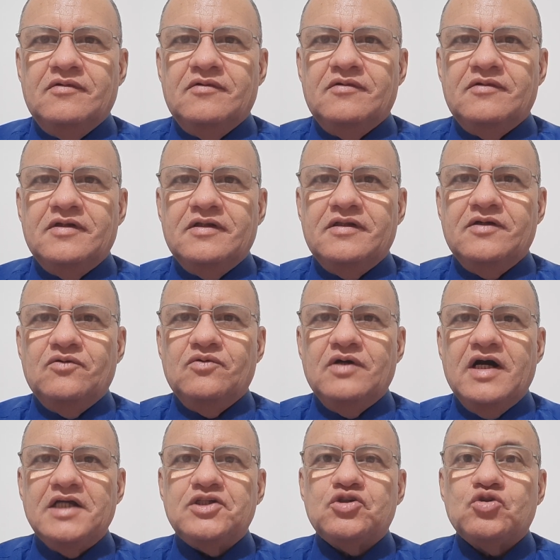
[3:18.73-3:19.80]
Entendeu?
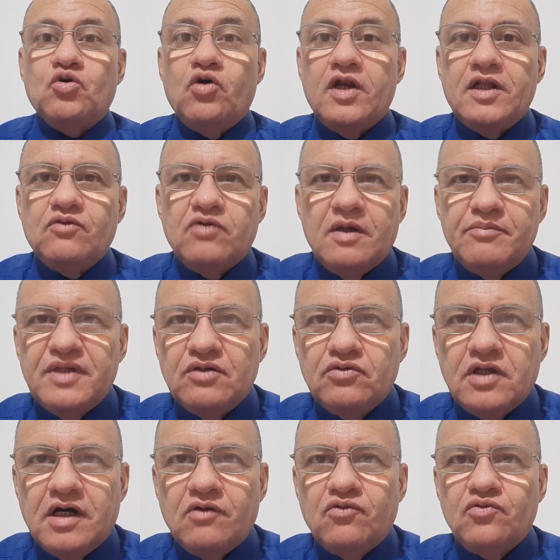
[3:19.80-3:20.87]
A história do amigo
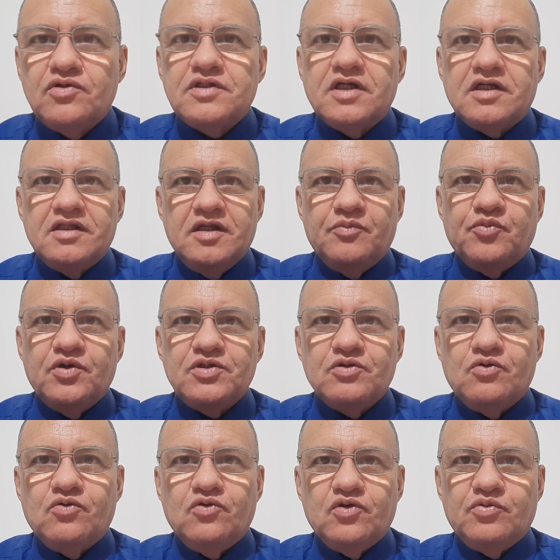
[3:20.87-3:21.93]
da onça, que depois eu
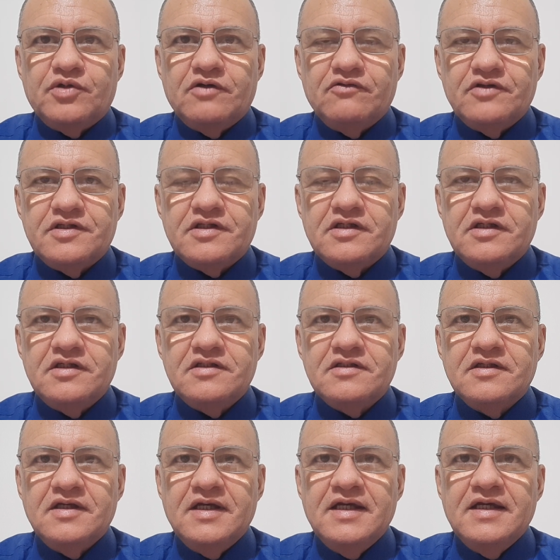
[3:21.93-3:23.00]
conto para vocês,
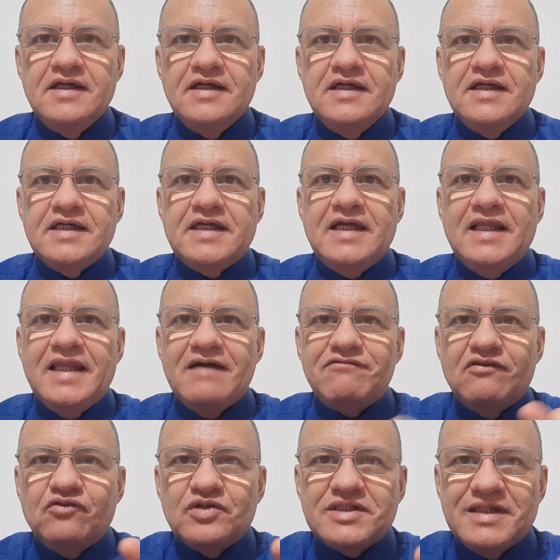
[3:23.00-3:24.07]
que leva
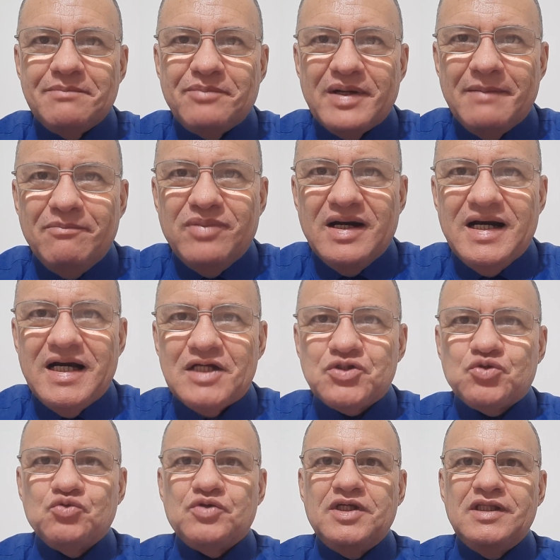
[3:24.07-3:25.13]
você para
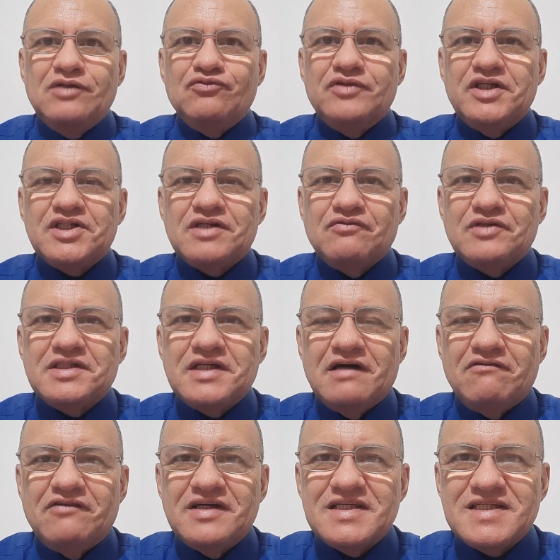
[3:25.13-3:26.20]
baixo, que não deixa você
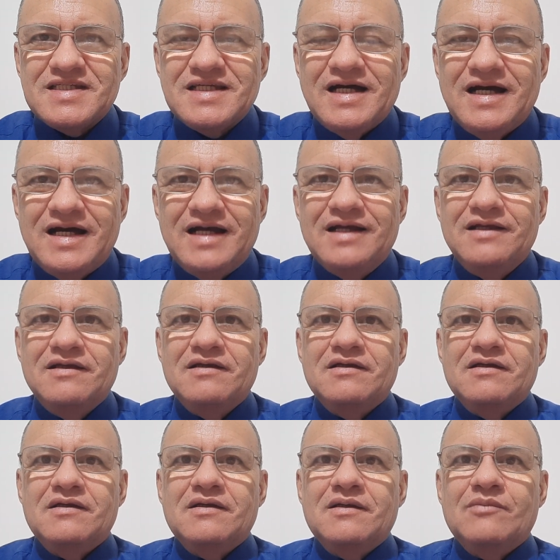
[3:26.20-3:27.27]
avançar,
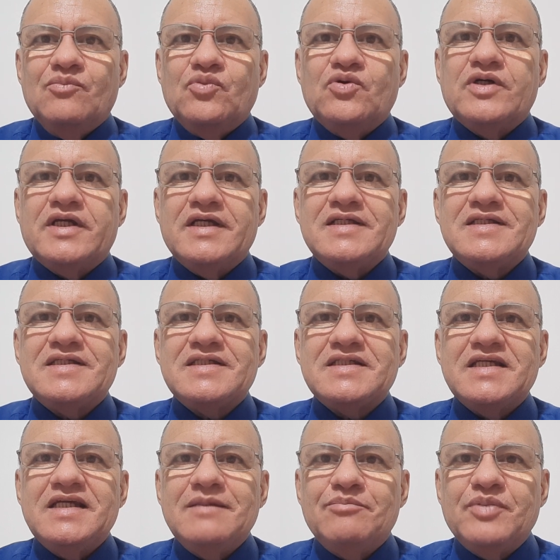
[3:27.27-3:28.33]
porque
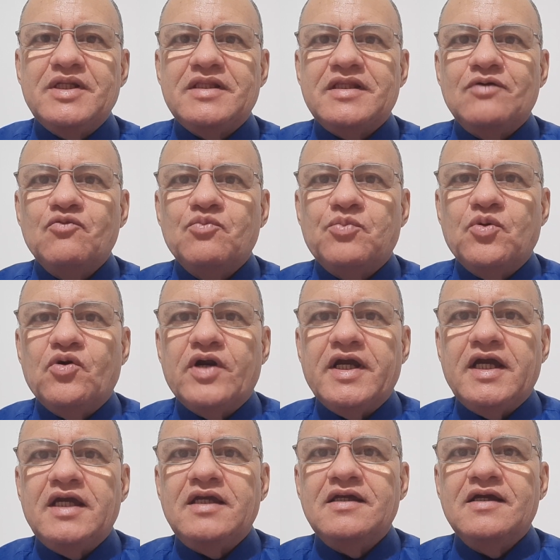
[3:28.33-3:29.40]
sempre tem um
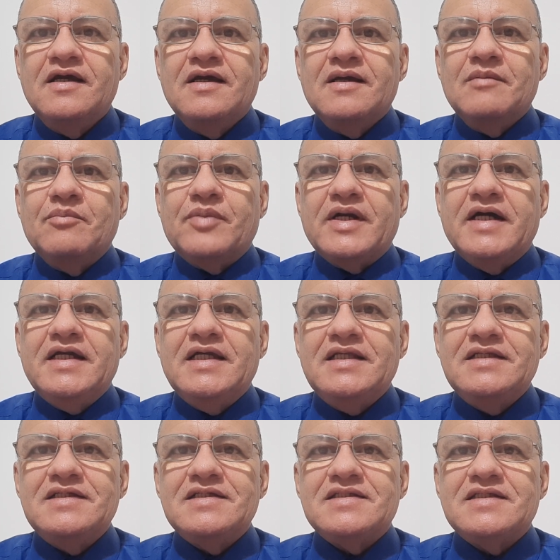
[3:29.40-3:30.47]
porém para ele
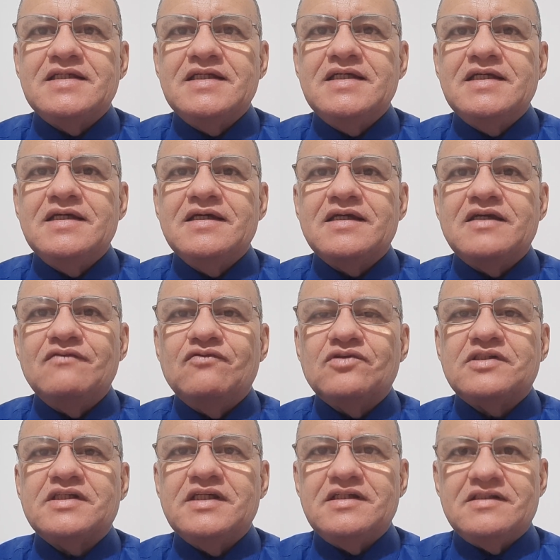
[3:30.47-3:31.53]
dizer que
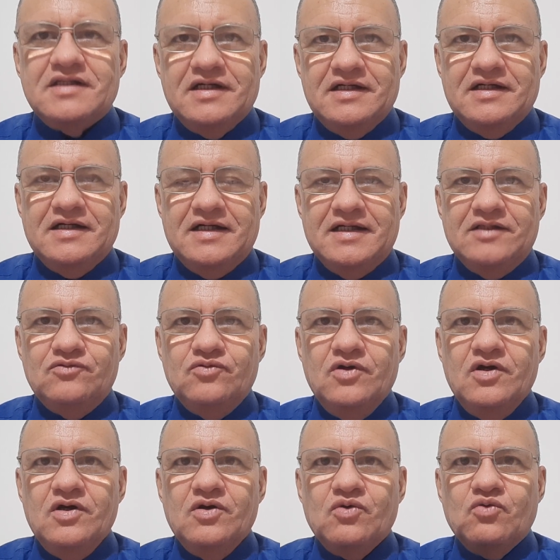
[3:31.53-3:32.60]
você está errado
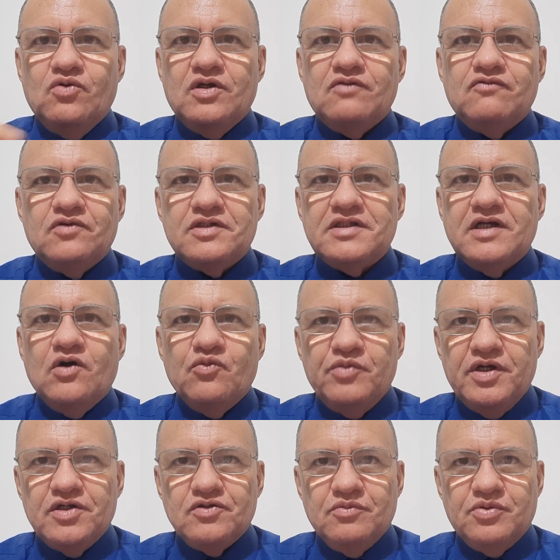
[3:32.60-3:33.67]
quando você
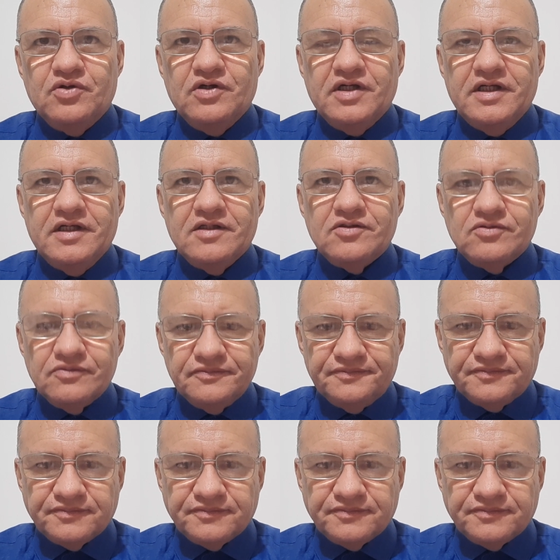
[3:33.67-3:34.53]
almeja o progresso.